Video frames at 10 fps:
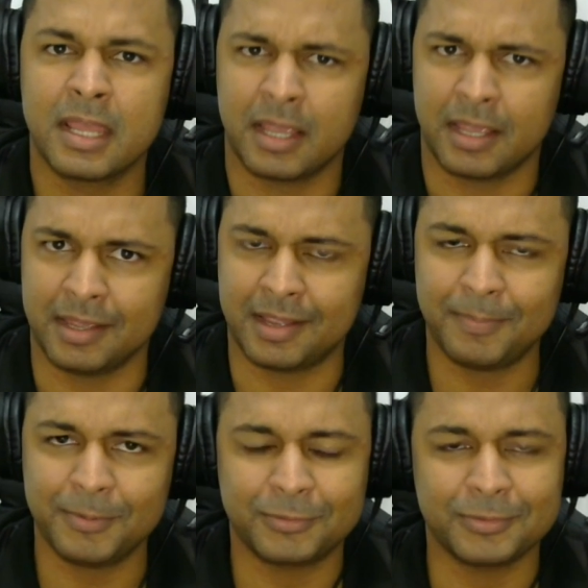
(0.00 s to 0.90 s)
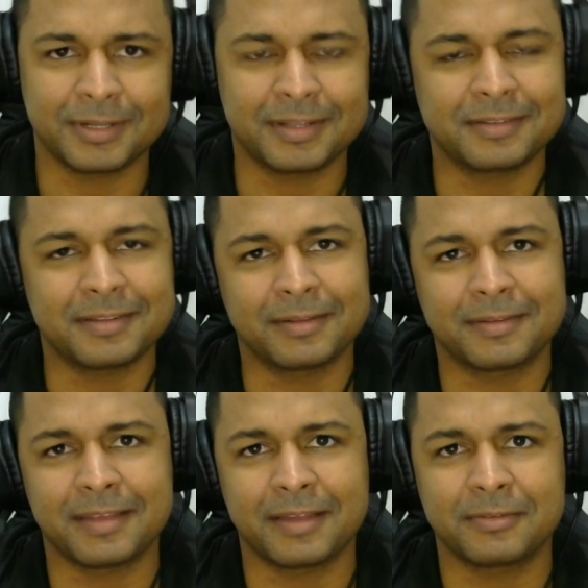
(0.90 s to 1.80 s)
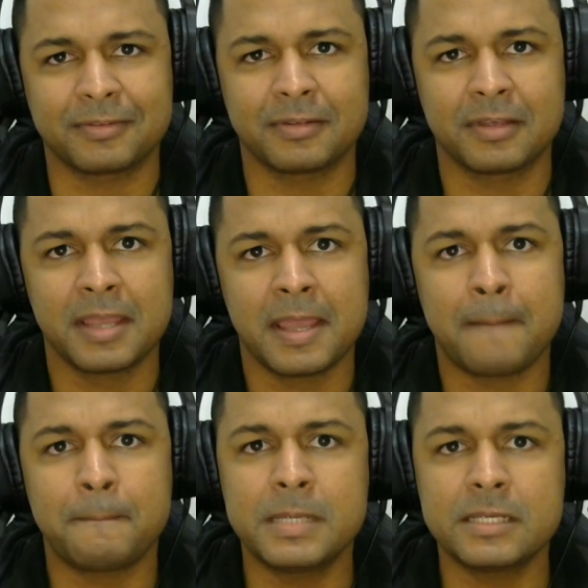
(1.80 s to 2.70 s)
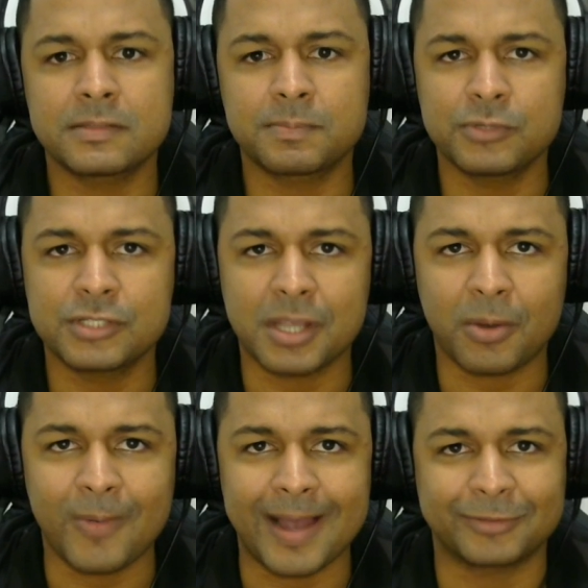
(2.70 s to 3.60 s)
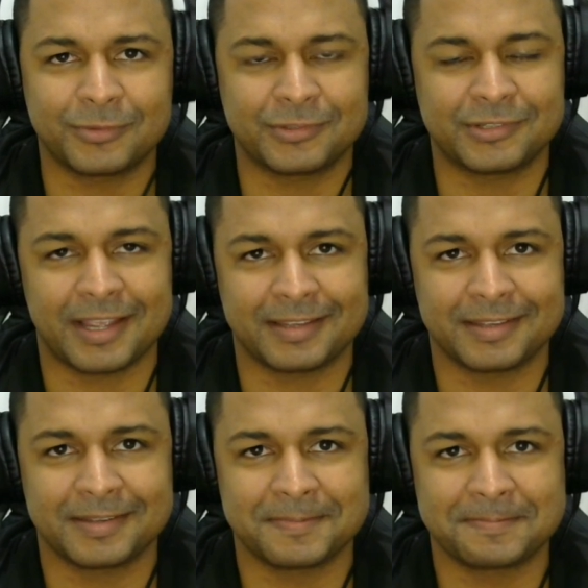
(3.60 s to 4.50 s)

Rei captura, desde dado 7. Bispo G4, cheque.